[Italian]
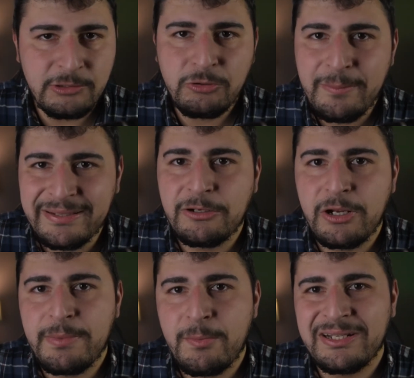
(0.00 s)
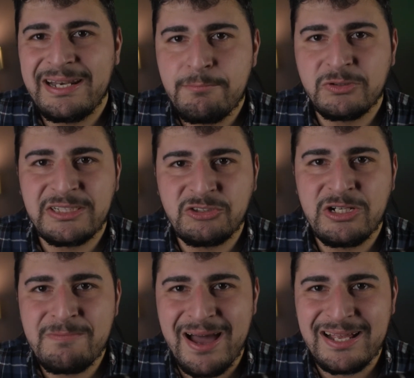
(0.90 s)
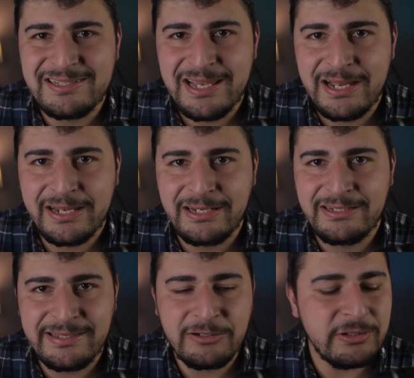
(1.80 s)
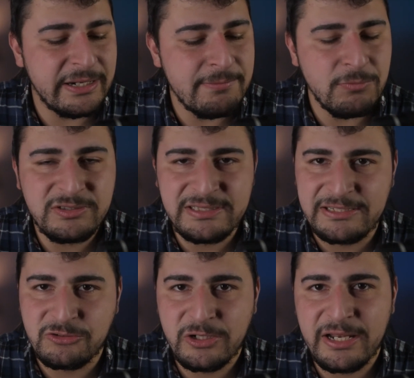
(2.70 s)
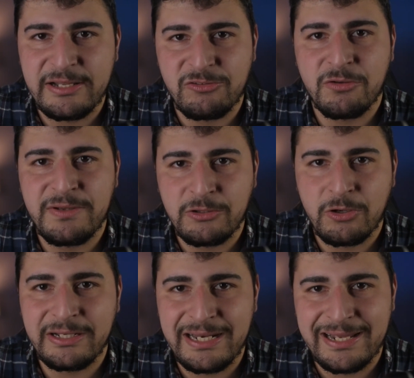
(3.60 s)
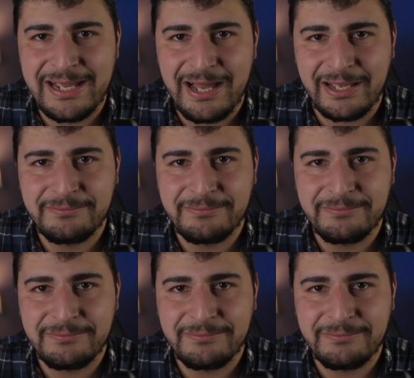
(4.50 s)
Naturalmente noi abbiamo delle impostazioni base anche all'interno del gimbal stesso che adesso vi andrò ad elencare.